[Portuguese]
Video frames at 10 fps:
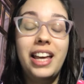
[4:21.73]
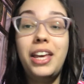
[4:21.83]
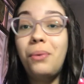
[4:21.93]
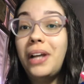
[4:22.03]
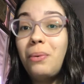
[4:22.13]
E
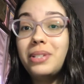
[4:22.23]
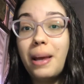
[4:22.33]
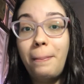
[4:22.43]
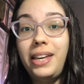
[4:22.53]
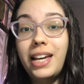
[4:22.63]
eu não
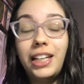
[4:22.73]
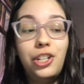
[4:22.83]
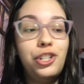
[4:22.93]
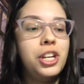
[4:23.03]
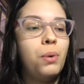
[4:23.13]
sabia que
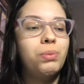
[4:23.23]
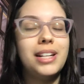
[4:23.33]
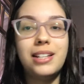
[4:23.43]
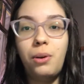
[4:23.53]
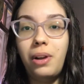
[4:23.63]
tinha um da
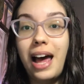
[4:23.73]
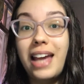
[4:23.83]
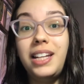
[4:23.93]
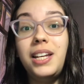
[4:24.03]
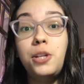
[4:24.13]
ação
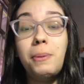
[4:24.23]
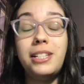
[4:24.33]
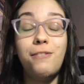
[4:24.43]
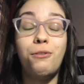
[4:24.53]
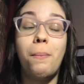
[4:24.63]
online
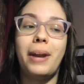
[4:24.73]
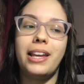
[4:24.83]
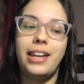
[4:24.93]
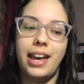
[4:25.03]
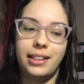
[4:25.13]
específico para
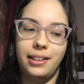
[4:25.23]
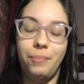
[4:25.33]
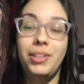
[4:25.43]
queda.